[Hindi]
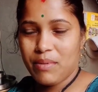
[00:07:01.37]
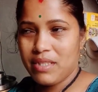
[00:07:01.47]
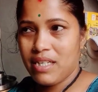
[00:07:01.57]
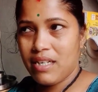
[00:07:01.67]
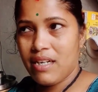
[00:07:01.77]

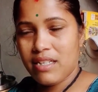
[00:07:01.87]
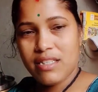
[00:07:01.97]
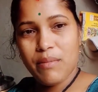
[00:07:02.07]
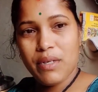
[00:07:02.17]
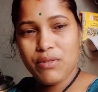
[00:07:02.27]
बज गए
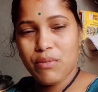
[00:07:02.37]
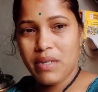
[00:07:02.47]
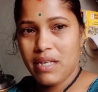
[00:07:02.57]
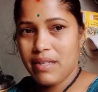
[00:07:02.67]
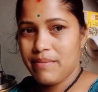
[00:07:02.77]
नाश्ता मैंने
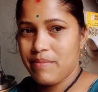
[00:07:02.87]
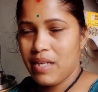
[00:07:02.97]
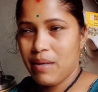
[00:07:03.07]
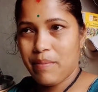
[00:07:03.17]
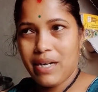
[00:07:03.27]
सुबह
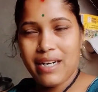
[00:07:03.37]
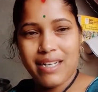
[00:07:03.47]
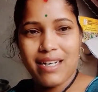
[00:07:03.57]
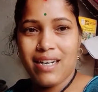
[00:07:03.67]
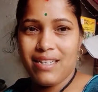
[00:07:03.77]
एक पराठा
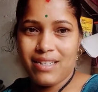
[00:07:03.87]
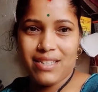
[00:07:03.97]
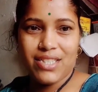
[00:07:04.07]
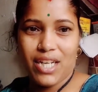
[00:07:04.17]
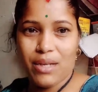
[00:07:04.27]
खा लिया था
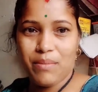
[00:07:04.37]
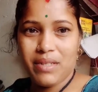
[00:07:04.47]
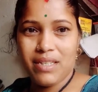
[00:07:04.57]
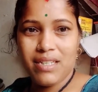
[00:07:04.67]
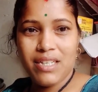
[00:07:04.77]
चाय
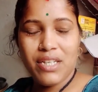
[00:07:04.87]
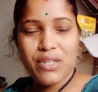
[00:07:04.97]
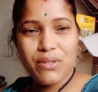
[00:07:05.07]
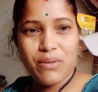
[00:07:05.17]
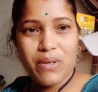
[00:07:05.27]
में
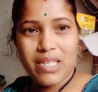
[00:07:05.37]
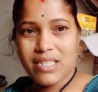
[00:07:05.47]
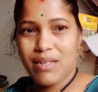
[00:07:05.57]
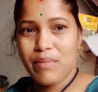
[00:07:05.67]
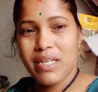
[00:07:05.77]
तो
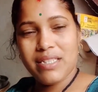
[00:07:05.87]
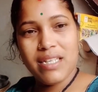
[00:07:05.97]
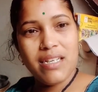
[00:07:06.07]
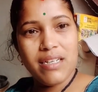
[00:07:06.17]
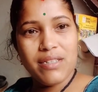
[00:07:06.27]
आजकल मैं ऐसे
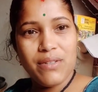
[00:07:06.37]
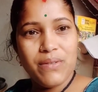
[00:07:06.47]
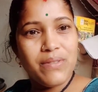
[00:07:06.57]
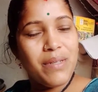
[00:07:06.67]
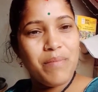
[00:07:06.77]
ही करती
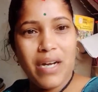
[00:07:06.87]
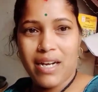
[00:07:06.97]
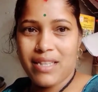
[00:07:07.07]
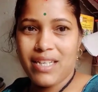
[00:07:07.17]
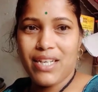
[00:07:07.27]
हूँ जब
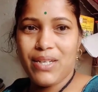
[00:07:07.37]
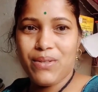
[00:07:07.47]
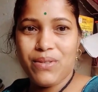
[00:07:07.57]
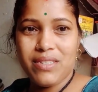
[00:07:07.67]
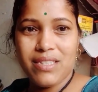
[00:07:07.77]
कार्तिक के लिए
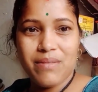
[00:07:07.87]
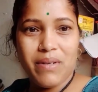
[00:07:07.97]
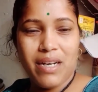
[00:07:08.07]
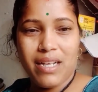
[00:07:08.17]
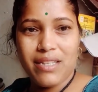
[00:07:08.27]
कोई चीज़
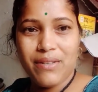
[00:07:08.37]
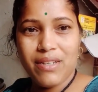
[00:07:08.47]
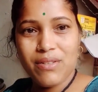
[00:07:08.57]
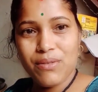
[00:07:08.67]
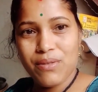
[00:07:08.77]
बनाती हूँ ना
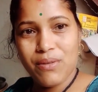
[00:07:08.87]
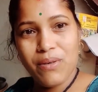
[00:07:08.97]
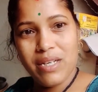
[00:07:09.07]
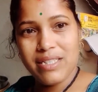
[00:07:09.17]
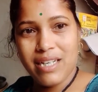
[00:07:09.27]
तो
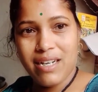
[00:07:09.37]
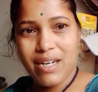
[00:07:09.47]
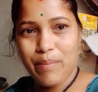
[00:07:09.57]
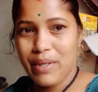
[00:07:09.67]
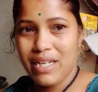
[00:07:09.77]
थोड़ा सा
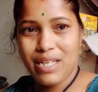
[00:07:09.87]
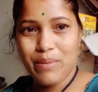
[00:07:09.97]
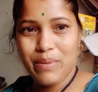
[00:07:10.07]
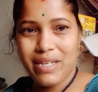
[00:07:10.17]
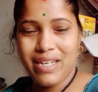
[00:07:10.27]
अपने लिए
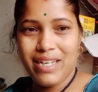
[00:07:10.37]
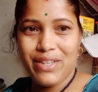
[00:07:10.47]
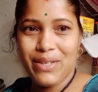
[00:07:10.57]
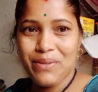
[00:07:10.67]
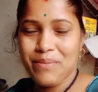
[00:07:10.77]
भी ले
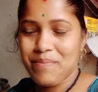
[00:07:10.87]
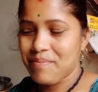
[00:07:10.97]
लेती हूँ